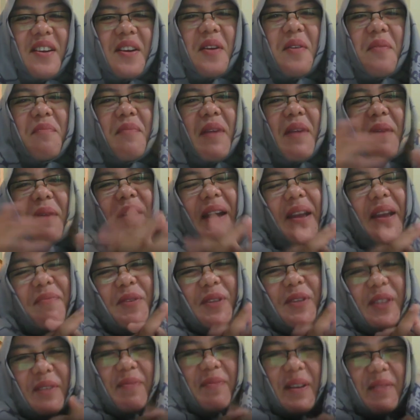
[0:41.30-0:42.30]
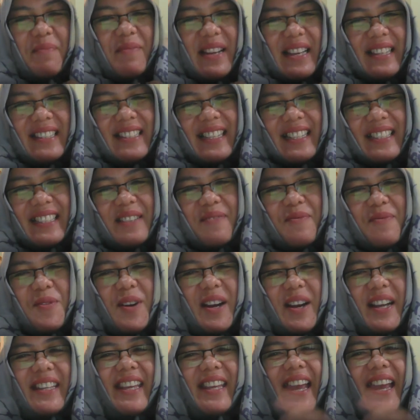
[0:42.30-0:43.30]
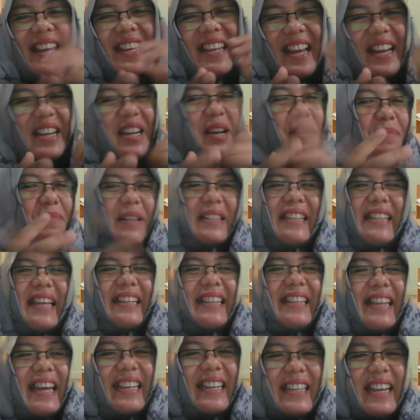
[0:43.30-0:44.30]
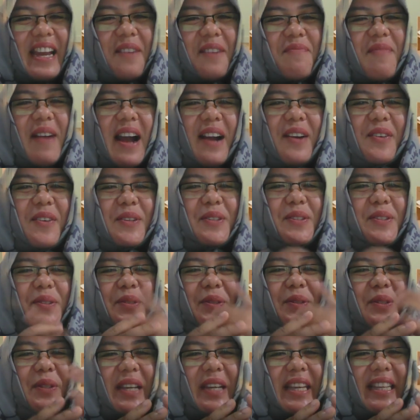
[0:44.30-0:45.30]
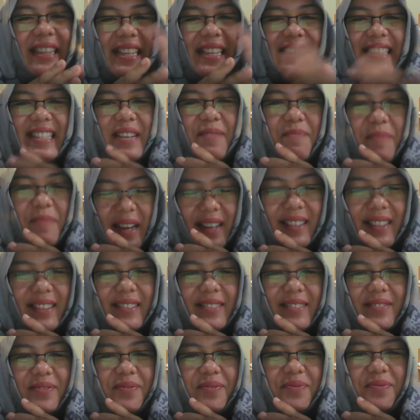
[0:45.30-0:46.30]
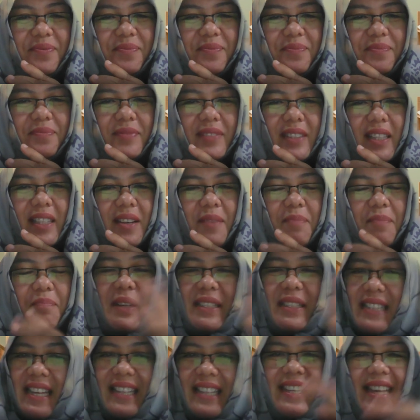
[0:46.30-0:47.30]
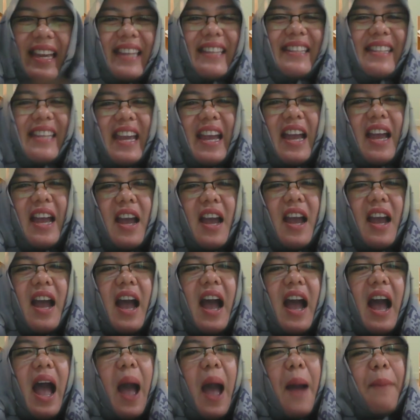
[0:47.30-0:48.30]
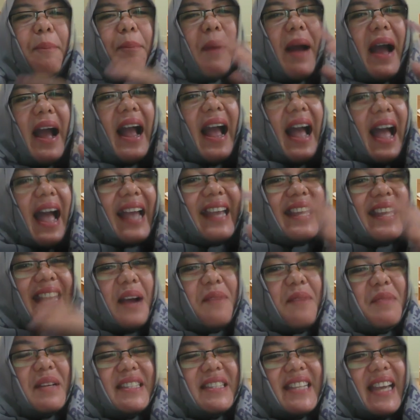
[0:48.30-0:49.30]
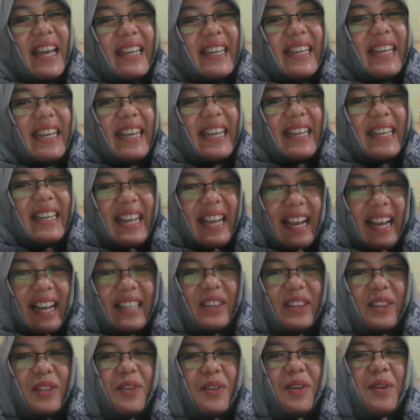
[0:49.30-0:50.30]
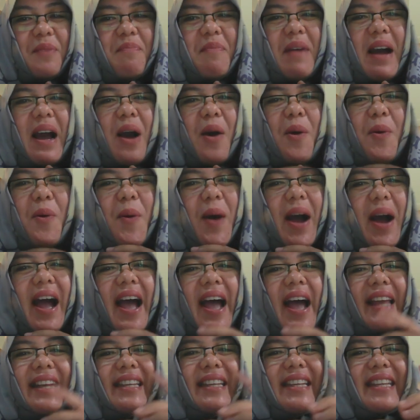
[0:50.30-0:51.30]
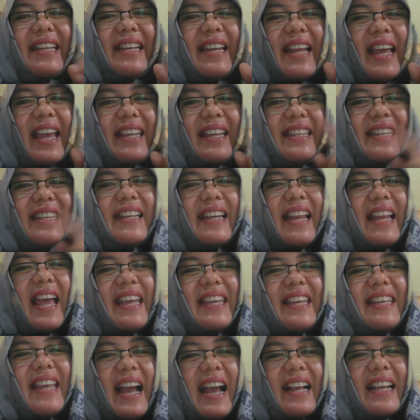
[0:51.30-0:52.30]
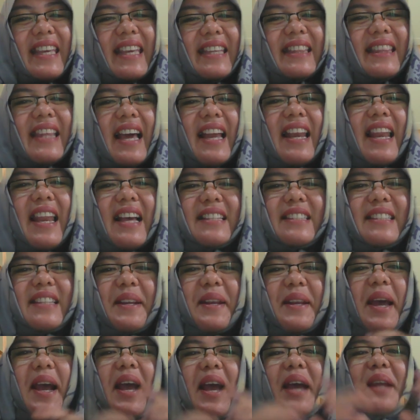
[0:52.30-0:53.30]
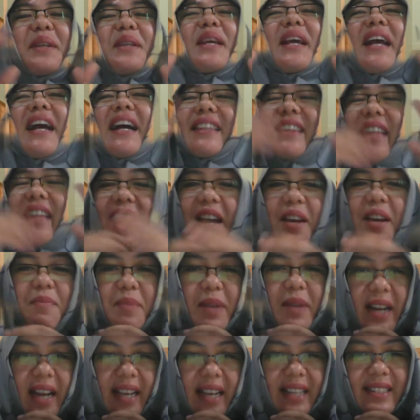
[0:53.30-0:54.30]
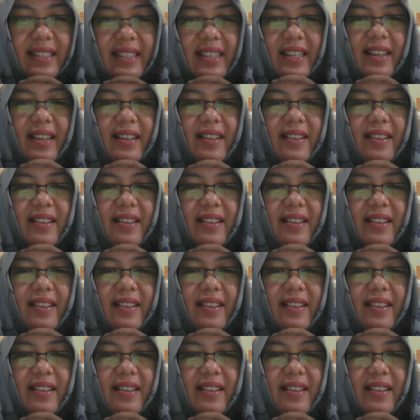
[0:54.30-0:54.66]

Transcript: Bapak Ibu teman belajar semuanya, ini ada pertanyaan yang bagus untuk kita simak. Pertanyaannya, apakah yang menjadi indikator bahwa nilai-nilai yang kita laksanakan dikatakan berhasil?